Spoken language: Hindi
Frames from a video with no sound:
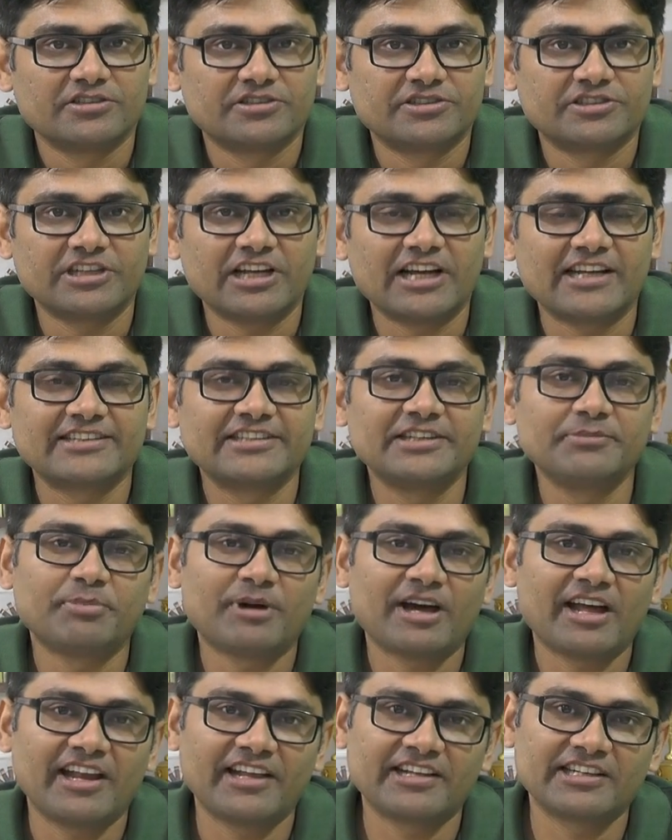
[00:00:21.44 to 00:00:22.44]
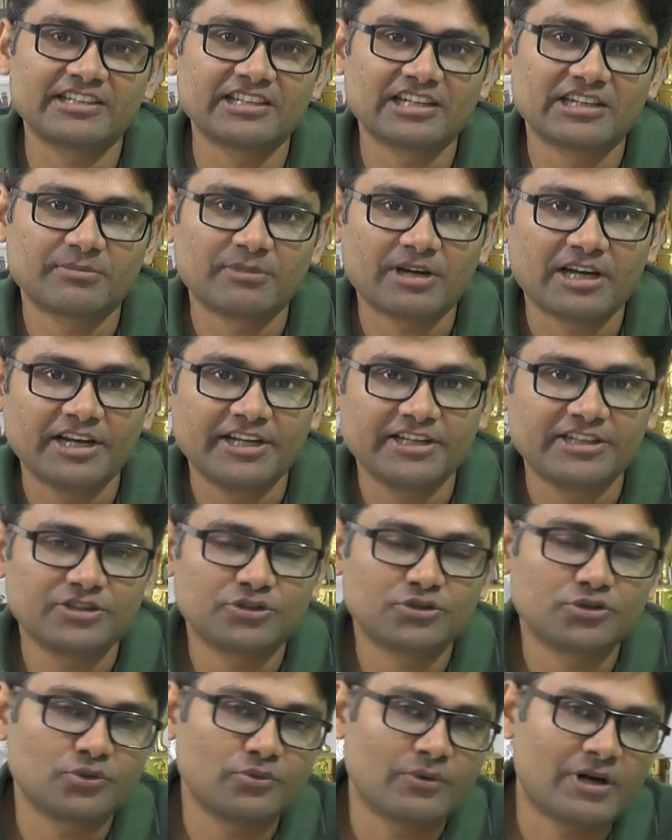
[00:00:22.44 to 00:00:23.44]
सियासी पारे के गरमाने की
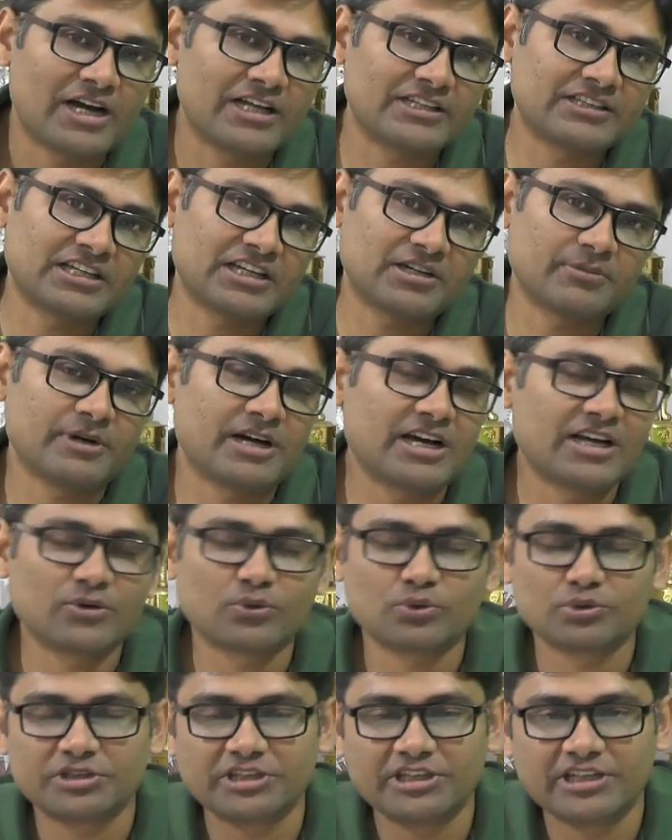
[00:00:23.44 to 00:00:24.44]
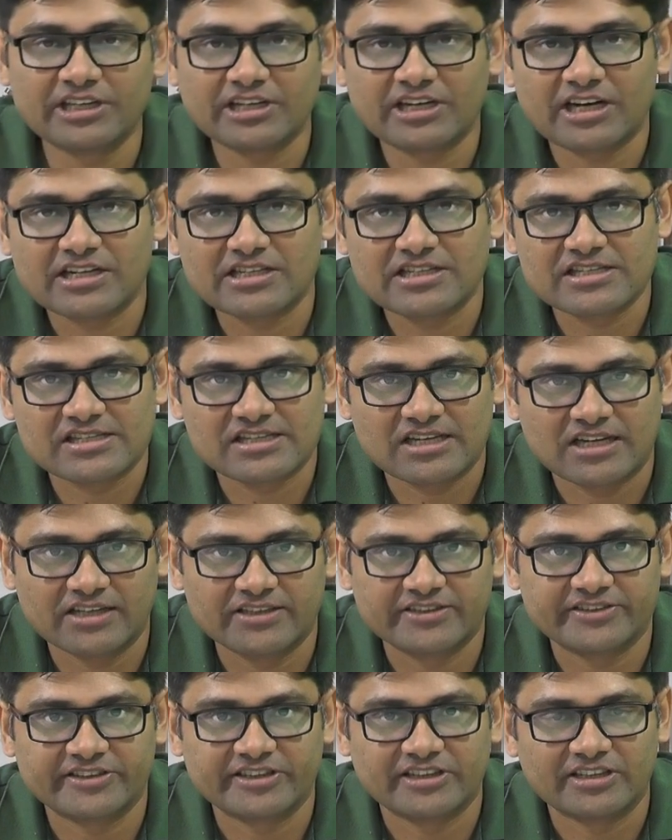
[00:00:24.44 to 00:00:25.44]
शुरुआत हर बार होती है
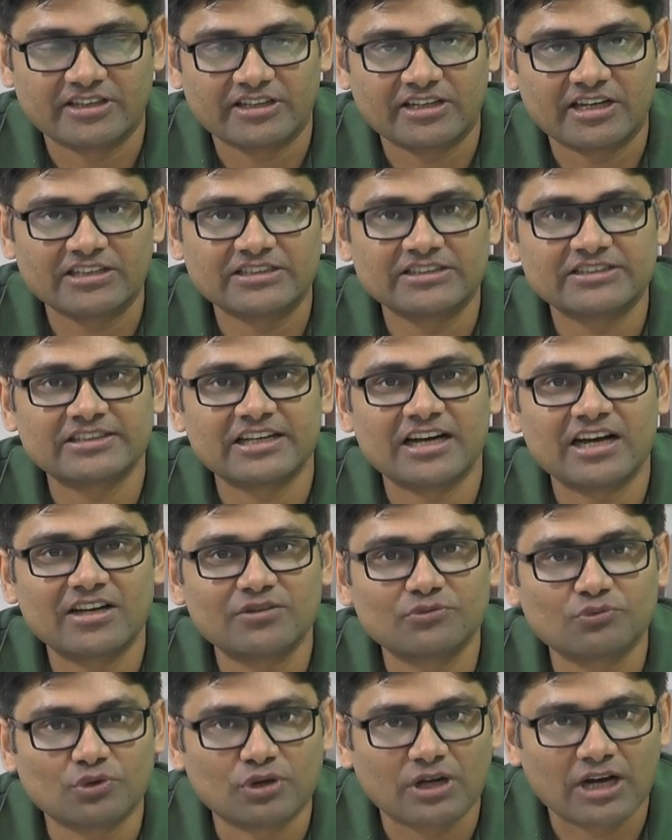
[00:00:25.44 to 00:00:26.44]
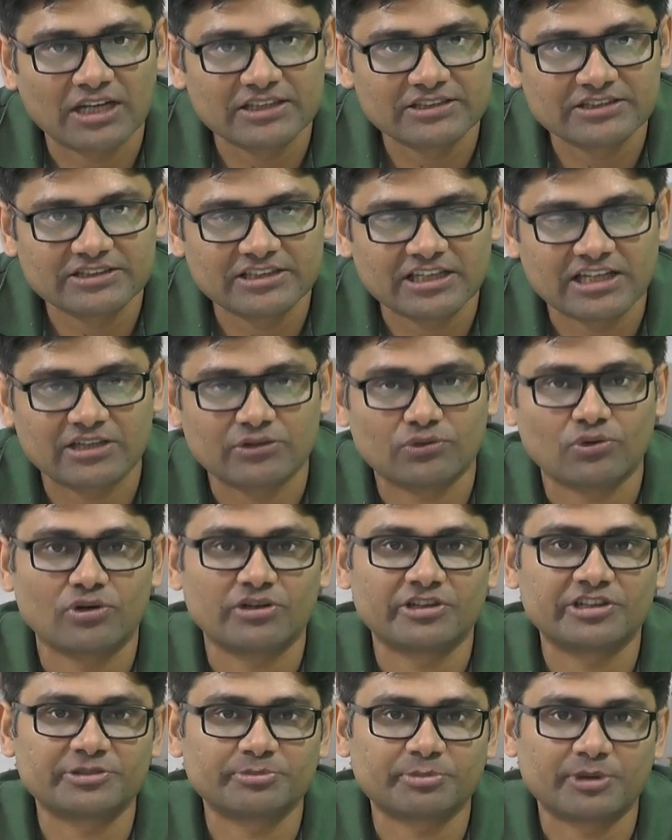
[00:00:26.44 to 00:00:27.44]
राजस्थान से राजस्थान वो राज्य जहां
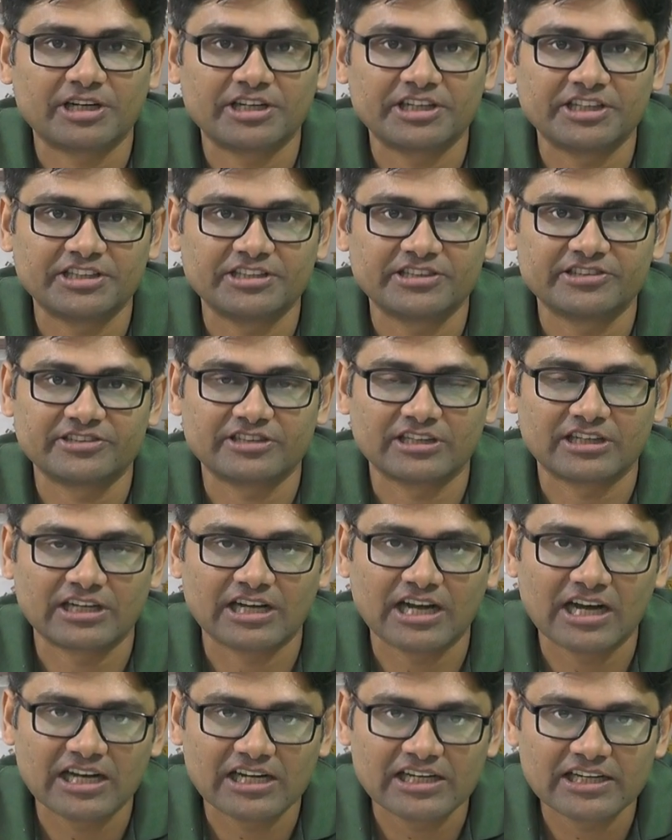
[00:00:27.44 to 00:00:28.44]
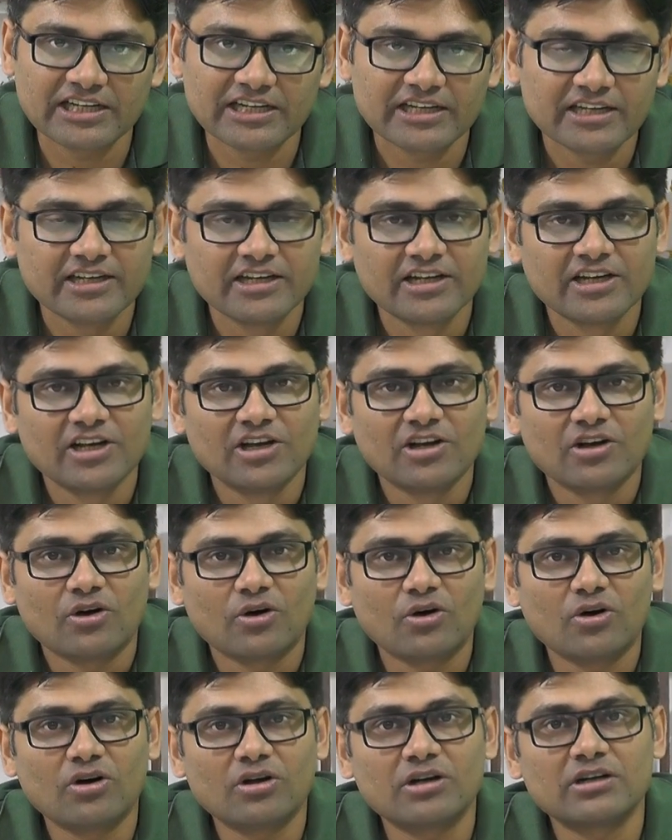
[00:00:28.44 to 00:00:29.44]
कांग्रेस पार्टी की सरकार है
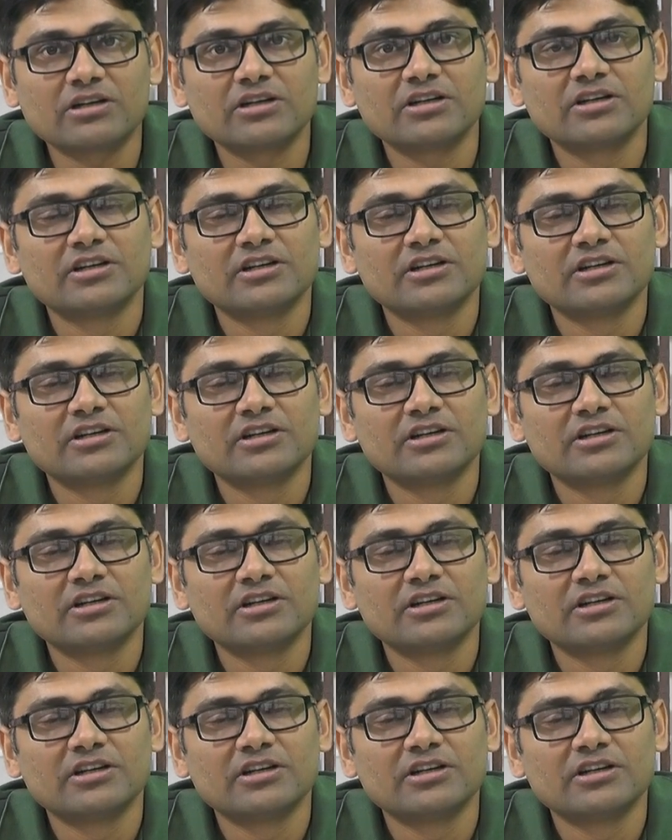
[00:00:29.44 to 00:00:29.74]
और